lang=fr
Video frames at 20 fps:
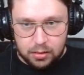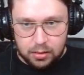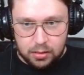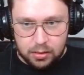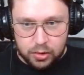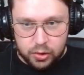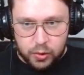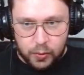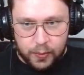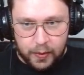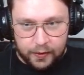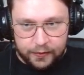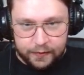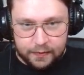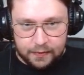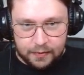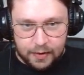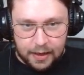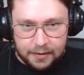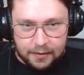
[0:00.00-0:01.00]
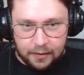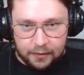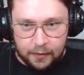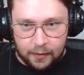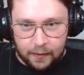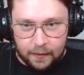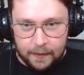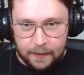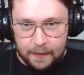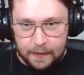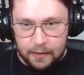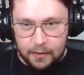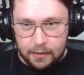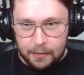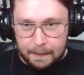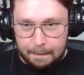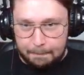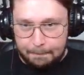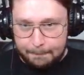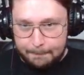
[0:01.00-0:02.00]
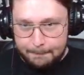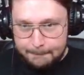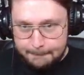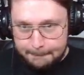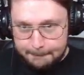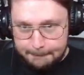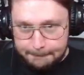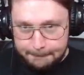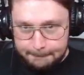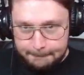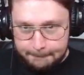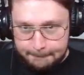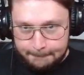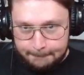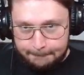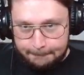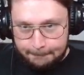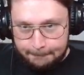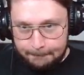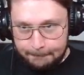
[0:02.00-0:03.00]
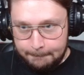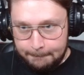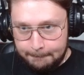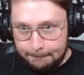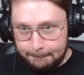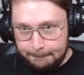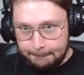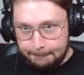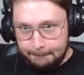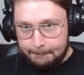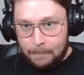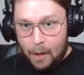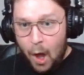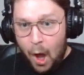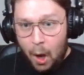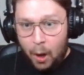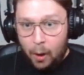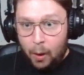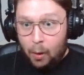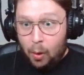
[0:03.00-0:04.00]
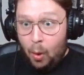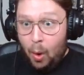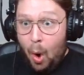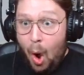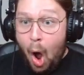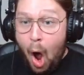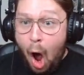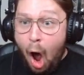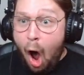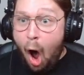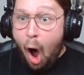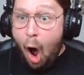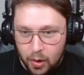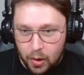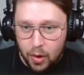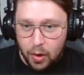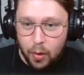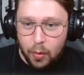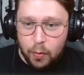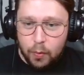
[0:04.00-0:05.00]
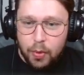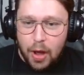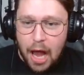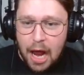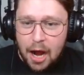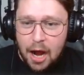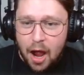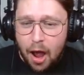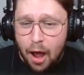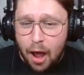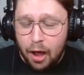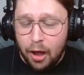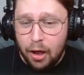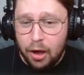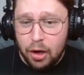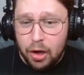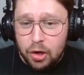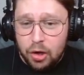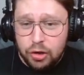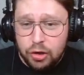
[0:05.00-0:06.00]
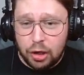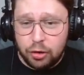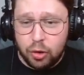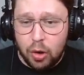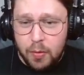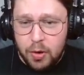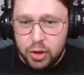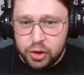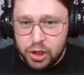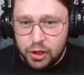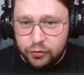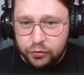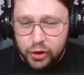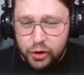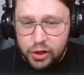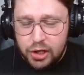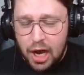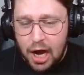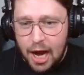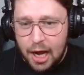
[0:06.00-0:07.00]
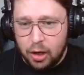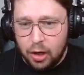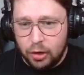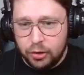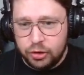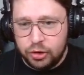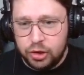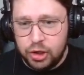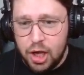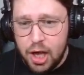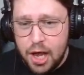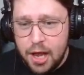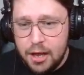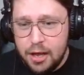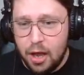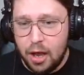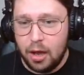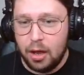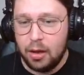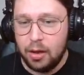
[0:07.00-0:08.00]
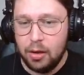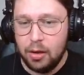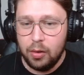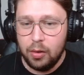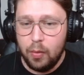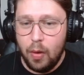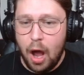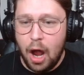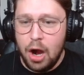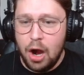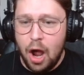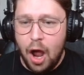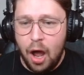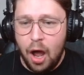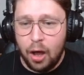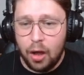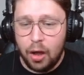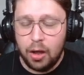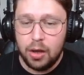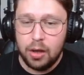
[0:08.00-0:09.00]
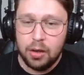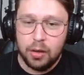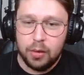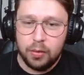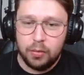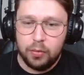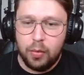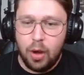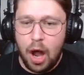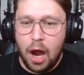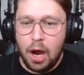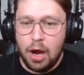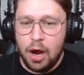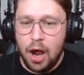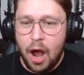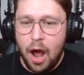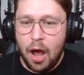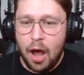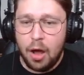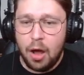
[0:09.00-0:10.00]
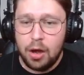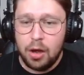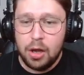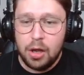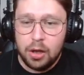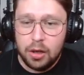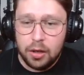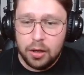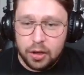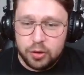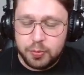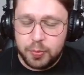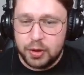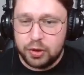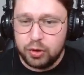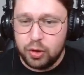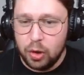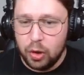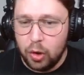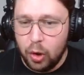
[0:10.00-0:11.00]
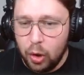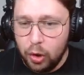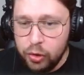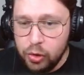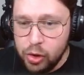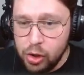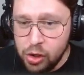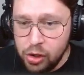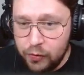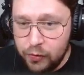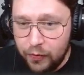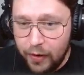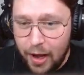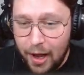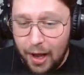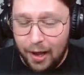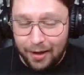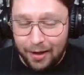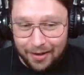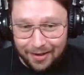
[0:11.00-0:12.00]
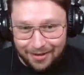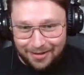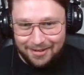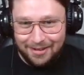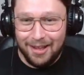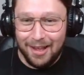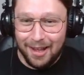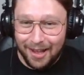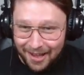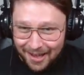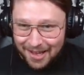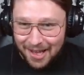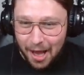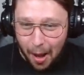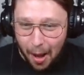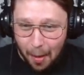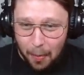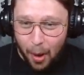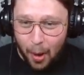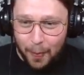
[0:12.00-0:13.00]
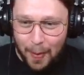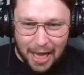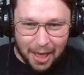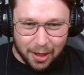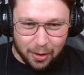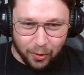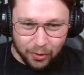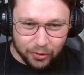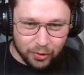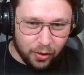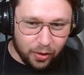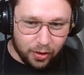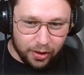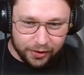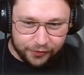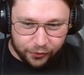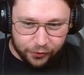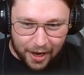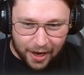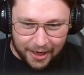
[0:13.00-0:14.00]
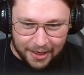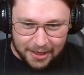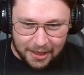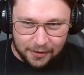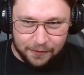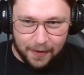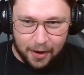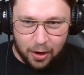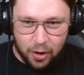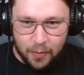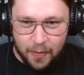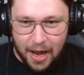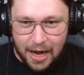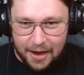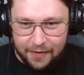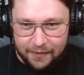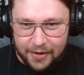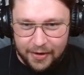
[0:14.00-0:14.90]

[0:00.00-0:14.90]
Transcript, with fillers: Je pense. Attends, attends. Oh Oh Bah alors trop manger de frites à la cantine eh alors, Ou oh, alors Espèce de gros nul, va Bon, par contre, gros, il faut arrêter de faire le mal avec